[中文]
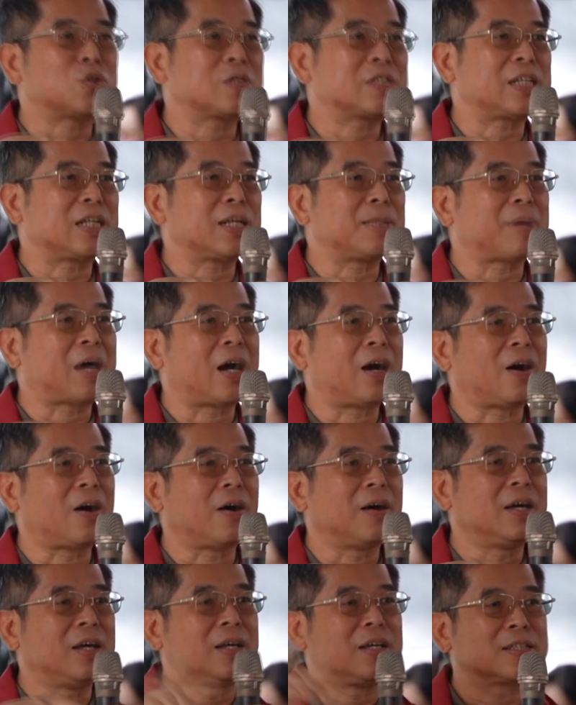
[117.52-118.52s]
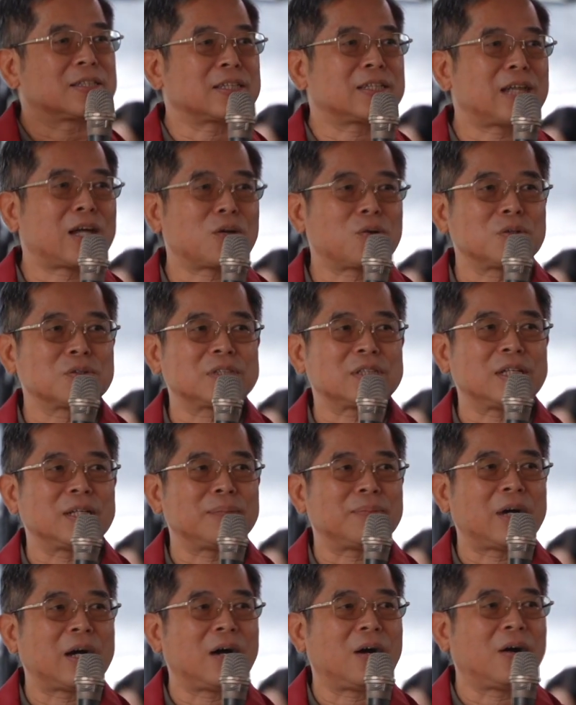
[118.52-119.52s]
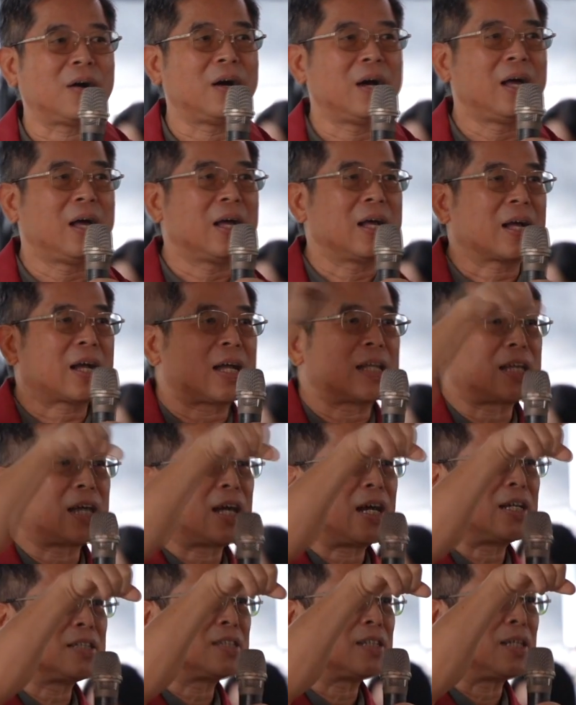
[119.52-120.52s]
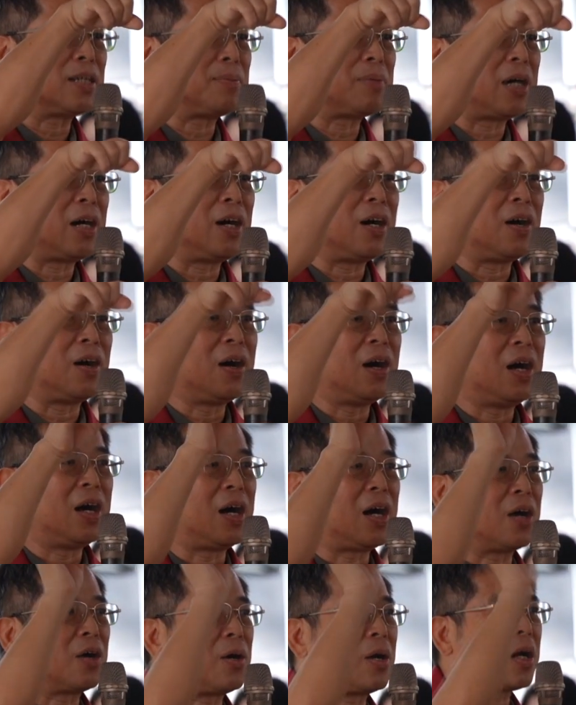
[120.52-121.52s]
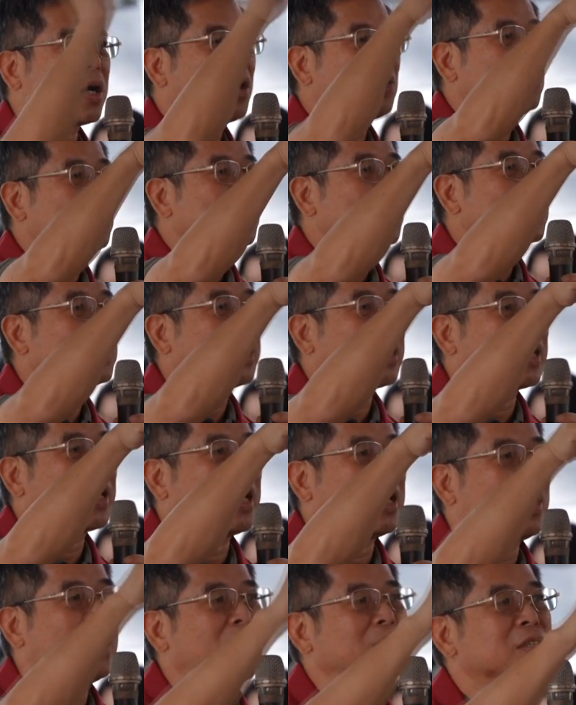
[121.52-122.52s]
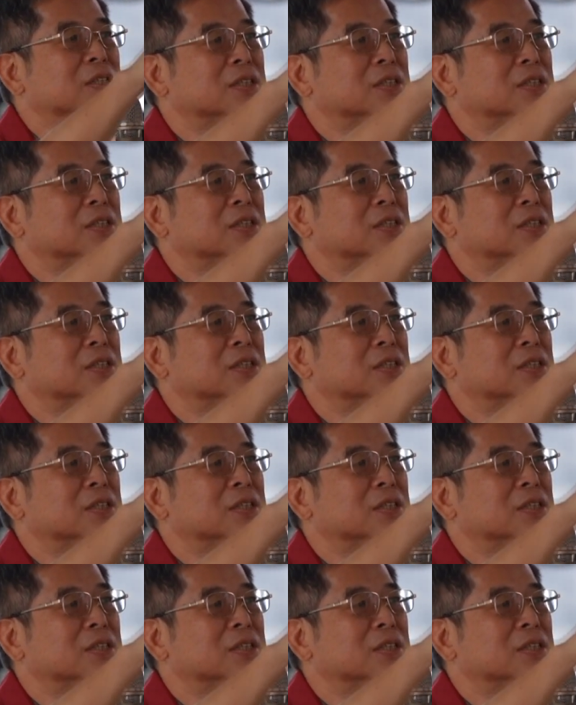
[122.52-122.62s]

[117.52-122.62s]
所这里嘛哈，圣安公所这嘛哈，嘉当卡这里嘛哈。还有个高尔夫球场也很好，